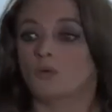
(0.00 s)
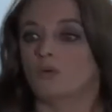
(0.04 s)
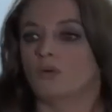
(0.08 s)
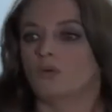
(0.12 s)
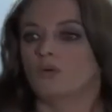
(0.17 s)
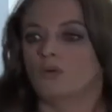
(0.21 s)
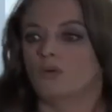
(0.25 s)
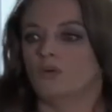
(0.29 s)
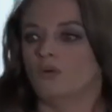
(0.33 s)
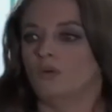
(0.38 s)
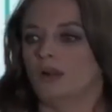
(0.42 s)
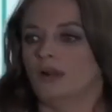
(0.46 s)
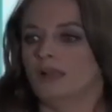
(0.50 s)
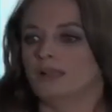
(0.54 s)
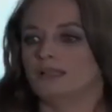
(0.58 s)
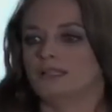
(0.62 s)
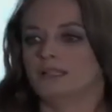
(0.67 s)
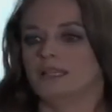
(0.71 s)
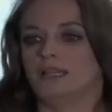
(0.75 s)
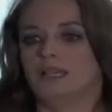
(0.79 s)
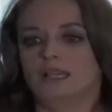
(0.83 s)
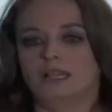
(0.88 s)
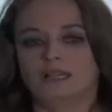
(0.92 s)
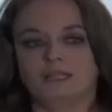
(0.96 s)
Uf la
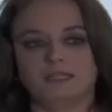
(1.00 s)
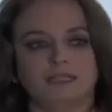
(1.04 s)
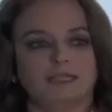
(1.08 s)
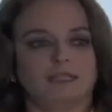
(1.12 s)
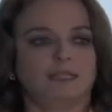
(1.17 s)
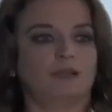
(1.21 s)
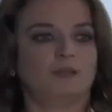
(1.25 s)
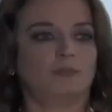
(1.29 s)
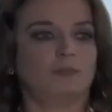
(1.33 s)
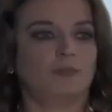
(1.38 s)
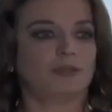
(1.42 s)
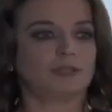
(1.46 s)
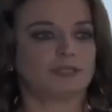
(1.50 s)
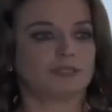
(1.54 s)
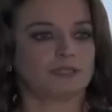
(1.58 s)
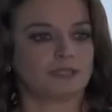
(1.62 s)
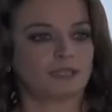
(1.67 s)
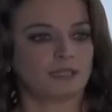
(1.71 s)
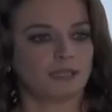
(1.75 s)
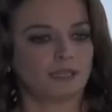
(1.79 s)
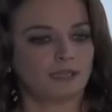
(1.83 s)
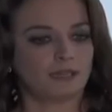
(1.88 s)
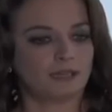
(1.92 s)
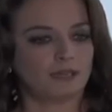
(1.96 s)
cereza del
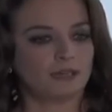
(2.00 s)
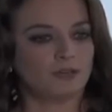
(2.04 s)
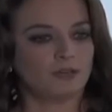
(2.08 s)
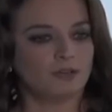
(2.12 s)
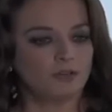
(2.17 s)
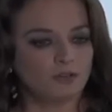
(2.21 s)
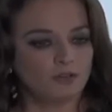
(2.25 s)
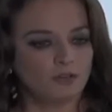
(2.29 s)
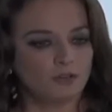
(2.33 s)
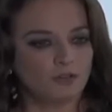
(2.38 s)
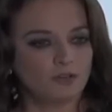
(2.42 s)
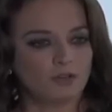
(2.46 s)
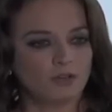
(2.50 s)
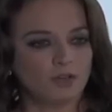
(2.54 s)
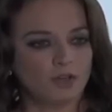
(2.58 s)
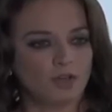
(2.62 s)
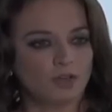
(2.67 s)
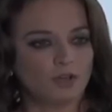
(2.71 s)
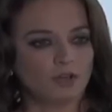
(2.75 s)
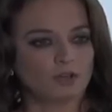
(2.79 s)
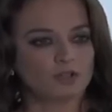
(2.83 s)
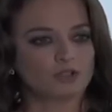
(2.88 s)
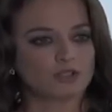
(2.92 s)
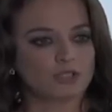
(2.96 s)
pastel, ¿no?
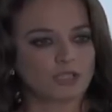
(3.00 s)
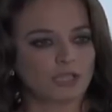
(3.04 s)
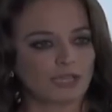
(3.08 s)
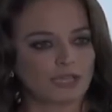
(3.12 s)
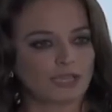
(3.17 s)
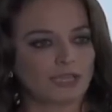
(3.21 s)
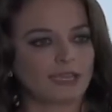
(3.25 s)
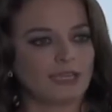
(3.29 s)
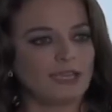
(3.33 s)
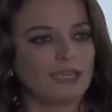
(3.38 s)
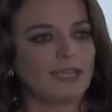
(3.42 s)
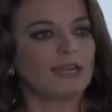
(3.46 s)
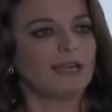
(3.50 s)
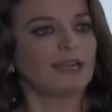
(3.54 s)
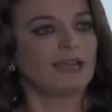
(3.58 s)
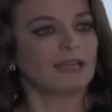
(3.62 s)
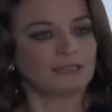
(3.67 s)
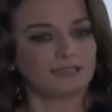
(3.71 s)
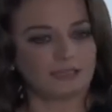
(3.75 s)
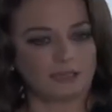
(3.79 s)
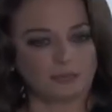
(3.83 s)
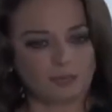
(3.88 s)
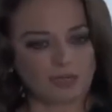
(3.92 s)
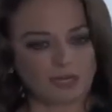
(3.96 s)
O sea que
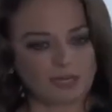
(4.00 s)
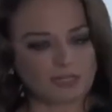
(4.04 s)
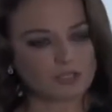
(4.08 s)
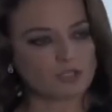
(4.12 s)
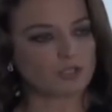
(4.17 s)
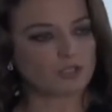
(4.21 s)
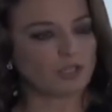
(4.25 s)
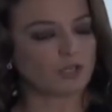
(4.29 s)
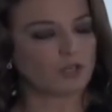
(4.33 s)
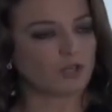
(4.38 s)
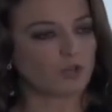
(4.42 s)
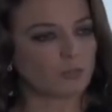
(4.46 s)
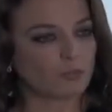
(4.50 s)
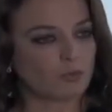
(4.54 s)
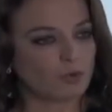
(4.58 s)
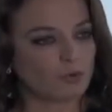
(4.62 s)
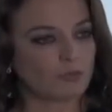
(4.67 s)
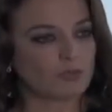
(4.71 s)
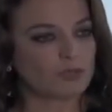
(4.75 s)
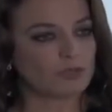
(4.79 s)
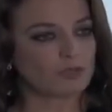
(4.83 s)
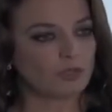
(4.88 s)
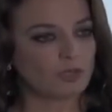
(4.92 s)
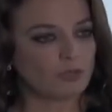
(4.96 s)
la terminación del
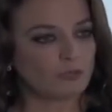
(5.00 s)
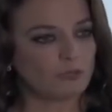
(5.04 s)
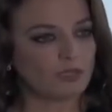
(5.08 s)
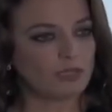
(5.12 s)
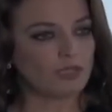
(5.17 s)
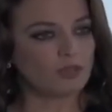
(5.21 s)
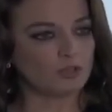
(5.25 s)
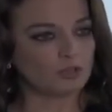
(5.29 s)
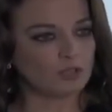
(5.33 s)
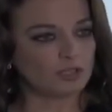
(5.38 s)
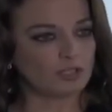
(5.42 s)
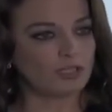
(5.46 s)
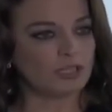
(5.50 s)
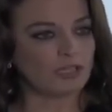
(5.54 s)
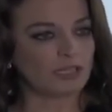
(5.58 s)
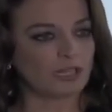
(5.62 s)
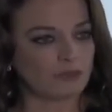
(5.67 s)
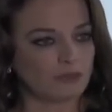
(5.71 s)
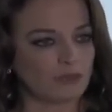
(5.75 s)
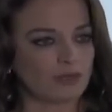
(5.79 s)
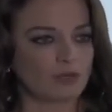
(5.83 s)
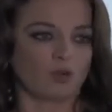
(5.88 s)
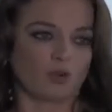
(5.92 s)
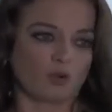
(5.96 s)
compromiso de mi hijo tiene
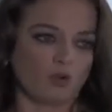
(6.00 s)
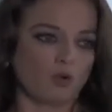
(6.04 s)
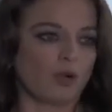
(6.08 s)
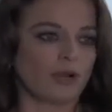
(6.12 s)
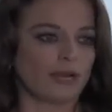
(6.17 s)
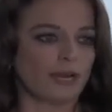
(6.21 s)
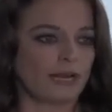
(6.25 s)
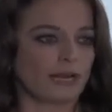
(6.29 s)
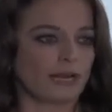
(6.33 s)
que ver con